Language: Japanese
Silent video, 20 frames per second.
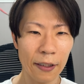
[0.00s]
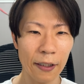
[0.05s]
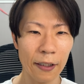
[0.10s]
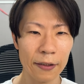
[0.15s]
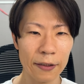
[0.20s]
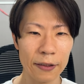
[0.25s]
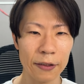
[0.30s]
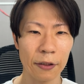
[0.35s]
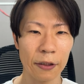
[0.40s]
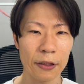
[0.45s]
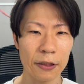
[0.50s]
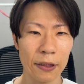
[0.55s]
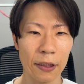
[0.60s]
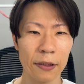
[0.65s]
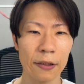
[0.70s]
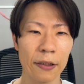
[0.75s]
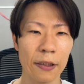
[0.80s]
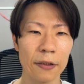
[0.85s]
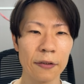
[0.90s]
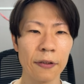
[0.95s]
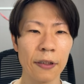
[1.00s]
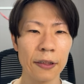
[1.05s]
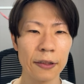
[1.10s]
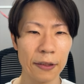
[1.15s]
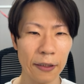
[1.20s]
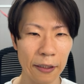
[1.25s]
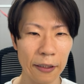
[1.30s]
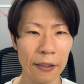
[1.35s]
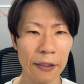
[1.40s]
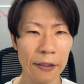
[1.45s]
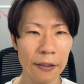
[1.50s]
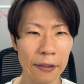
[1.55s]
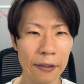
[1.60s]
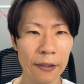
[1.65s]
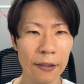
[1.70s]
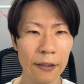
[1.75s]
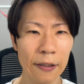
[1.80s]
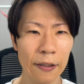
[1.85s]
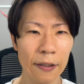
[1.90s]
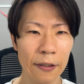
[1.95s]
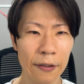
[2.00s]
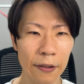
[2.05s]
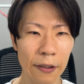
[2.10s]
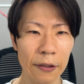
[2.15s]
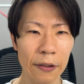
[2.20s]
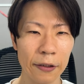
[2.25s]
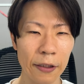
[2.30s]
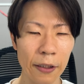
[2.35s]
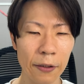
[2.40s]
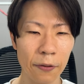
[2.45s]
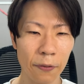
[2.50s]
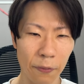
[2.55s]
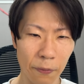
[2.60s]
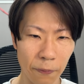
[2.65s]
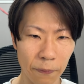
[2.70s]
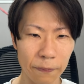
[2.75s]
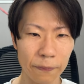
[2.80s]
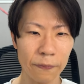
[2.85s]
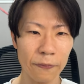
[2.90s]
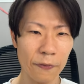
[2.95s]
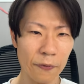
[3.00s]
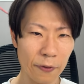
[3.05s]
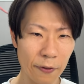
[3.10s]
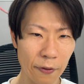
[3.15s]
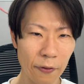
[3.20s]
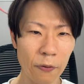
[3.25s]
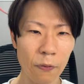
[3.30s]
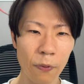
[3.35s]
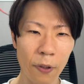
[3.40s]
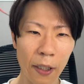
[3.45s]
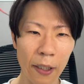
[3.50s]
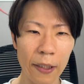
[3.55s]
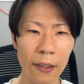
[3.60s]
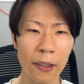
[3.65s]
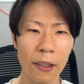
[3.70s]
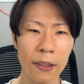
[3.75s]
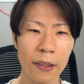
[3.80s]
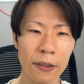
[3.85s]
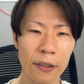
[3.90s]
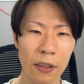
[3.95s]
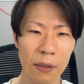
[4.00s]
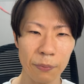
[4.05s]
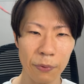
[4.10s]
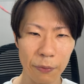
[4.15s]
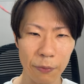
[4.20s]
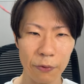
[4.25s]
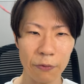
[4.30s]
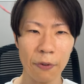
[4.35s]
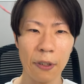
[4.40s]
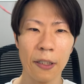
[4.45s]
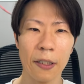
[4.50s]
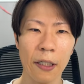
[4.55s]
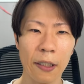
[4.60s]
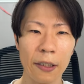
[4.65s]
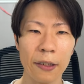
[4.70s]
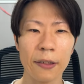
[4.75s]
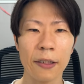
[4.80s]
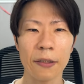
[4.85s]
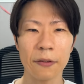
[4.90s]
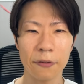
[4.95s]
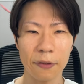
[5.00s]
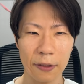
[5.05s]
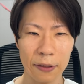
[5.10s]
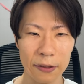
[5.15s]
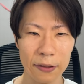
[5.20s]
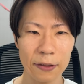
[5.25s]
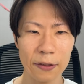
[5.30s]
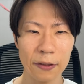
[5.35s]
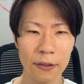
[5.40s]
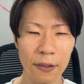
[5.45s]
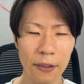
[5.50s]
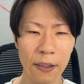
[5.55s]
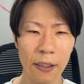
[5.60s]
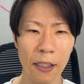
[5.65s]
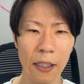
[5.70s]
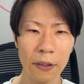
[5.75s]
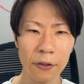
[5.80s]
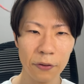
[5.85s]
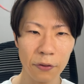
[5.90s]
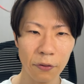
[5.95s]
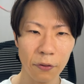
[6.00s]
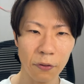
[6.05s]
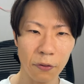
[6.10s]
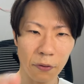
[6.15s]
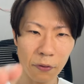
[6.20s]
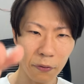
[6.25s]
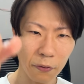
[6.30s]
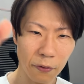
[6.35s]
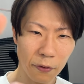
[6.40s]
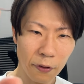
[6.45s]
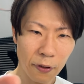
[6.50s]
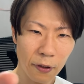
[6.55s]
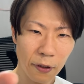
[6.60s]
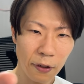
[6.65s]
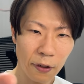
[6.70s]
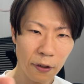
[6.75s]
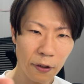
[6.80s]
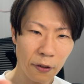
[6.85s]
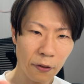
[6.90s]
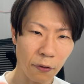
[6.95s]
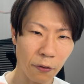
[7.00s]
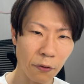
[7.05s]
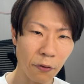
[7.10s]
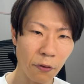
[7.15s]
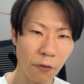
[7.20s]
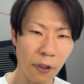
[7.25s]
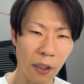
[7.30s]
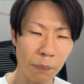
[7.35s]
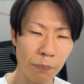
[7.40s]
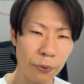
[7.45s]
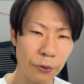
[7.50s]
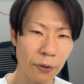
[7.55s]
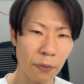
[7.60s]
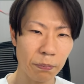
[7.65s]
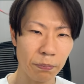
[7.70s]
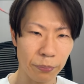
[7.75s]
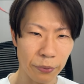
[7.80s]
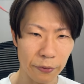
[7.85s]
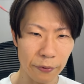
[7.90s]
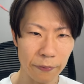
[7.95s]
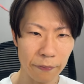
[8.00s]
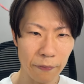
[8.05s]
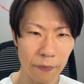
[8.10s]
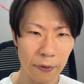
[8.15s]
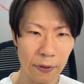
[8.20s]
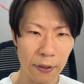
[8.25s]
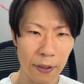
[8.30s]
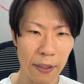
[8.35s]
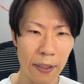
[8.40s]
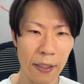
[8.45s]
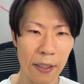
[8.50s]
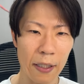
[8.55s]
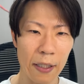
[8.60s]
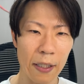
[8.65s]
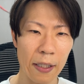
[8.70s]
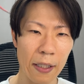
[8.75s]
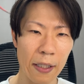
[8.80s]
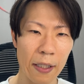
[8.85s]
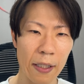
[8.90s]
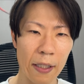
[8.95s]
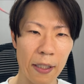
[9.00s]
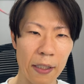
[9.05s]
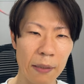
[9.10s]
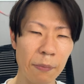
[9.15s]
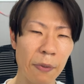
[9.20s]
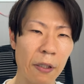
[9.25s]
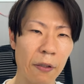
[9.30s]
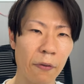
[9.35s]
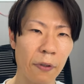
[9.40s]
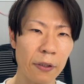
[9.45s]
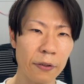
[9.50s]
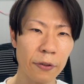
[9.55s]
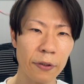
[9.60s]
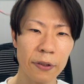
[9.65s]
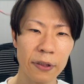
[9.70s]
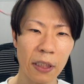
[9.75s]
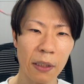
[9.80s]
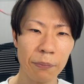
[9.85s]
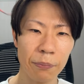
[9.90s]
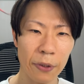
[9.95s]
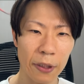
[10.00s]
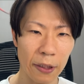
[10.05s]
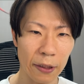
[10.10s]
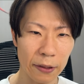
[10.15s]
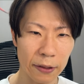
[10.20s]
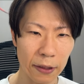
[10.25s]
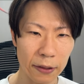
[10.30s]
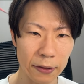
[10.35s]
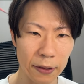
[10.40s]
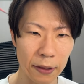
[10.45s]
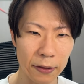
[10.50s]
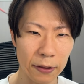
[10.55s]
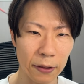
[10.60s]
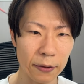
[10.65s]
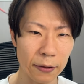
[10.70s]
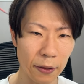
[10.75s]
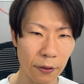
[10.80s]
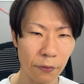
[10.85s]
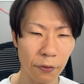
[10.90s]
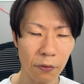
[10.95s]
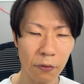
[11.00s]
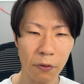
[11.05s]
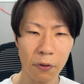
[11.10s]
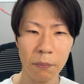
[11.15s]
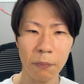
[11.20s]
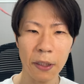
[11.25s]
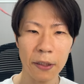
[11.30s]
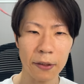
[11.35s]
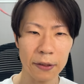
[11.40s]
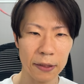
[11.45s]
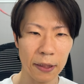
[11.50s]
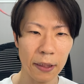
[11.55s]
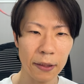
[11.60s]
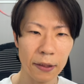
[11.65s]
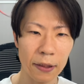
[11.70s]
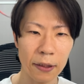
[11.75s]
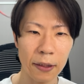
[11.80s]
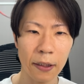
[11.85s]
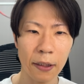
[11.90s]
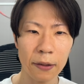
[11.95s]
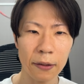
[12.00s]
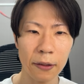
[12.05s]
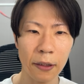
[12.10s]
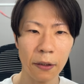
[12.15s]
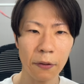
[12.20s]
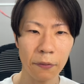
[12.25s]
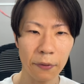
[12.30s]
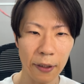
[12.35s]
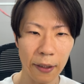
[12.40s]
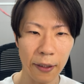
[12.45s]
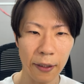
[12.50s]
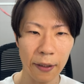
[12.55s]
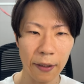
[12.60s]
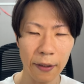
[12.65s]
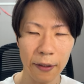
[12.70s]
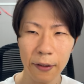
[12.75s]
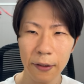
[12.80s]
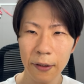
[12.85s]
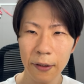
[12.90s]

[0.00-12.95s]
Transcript: えー、実は使ってるんですね。なんで結構、お金かけてる部分はかけてるんです。あと、このラップトップ。えー、今これクイックタイムプレイで撮影してるんですけど、この Mac 最近買ったので、